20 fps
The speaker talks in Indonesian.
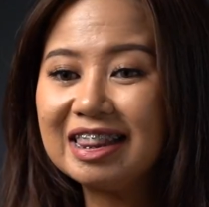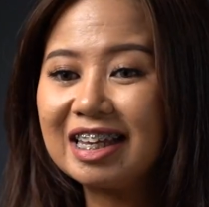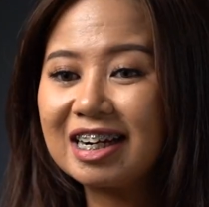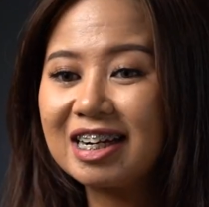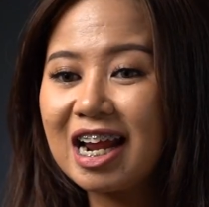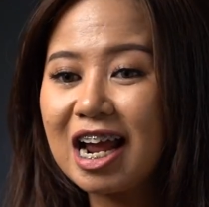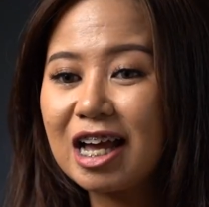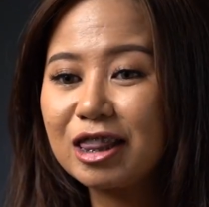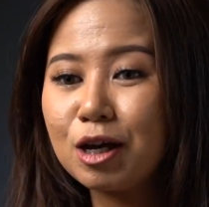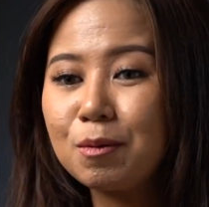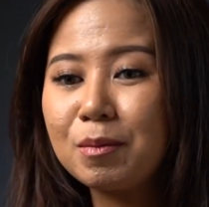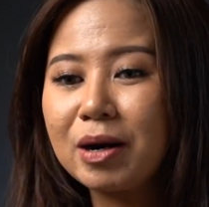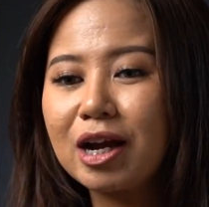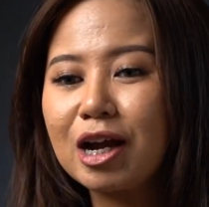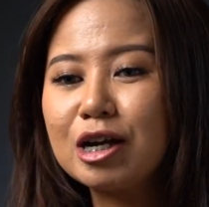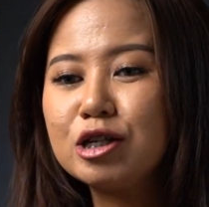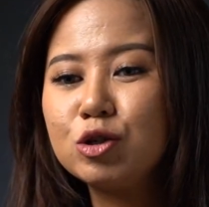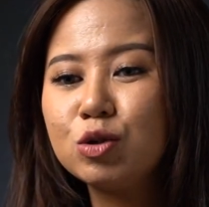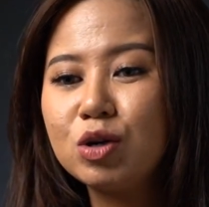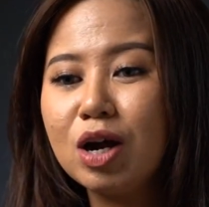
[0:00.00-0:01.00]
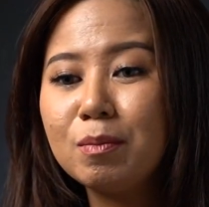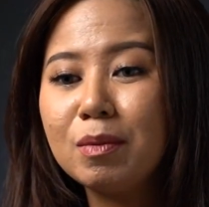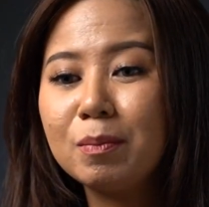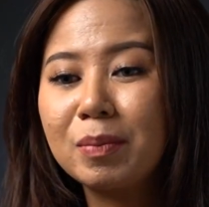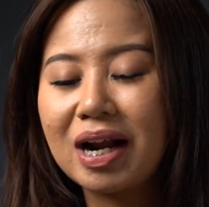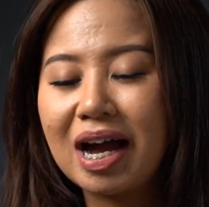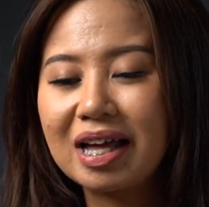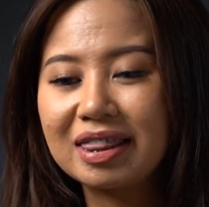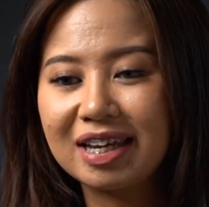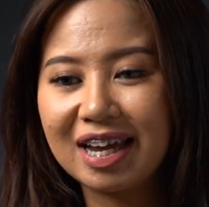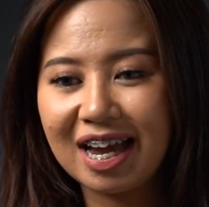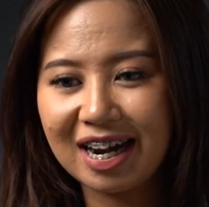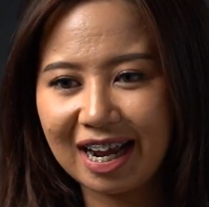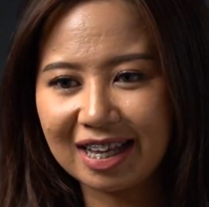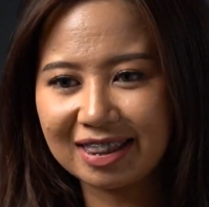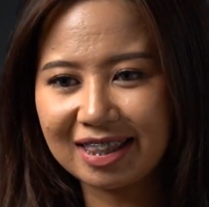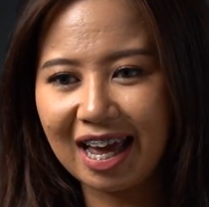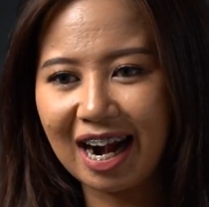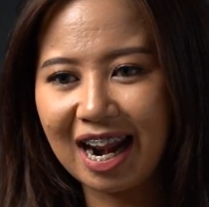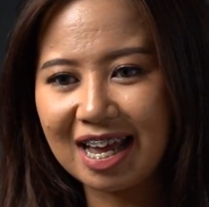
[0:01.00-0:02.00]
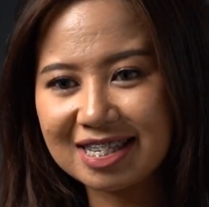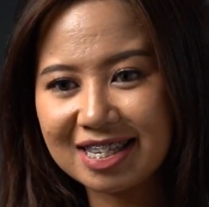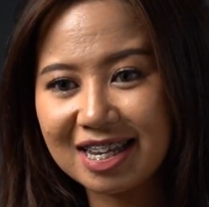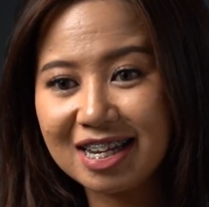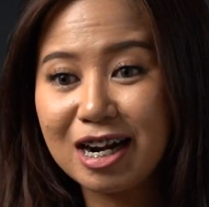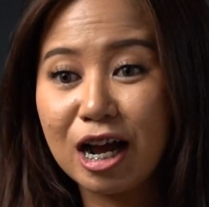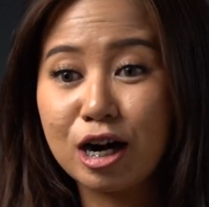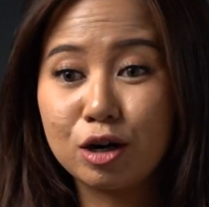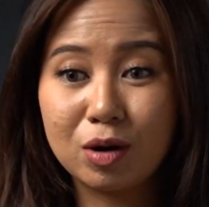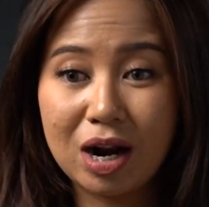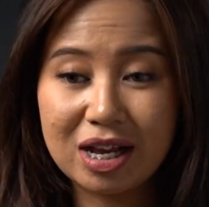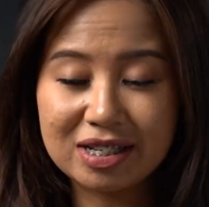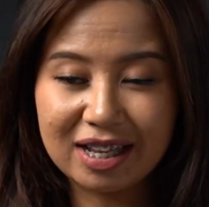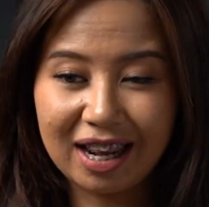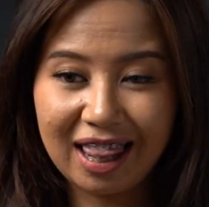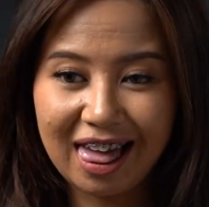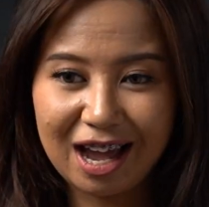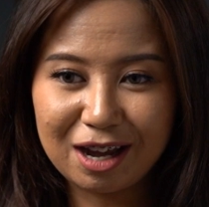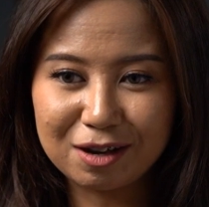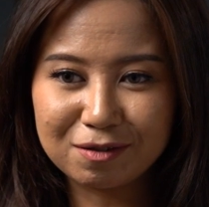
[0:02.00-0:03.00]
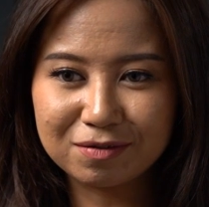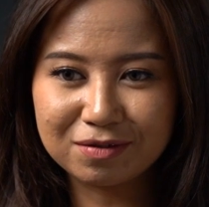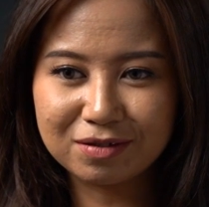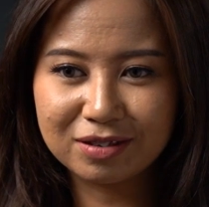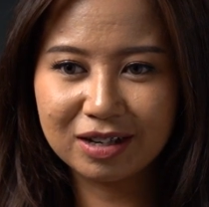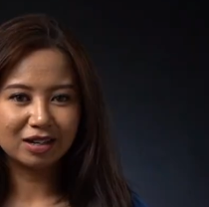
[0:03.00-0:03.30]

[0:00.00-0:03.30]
ternyata mereka juga memperhatikan etalase dan durasi live.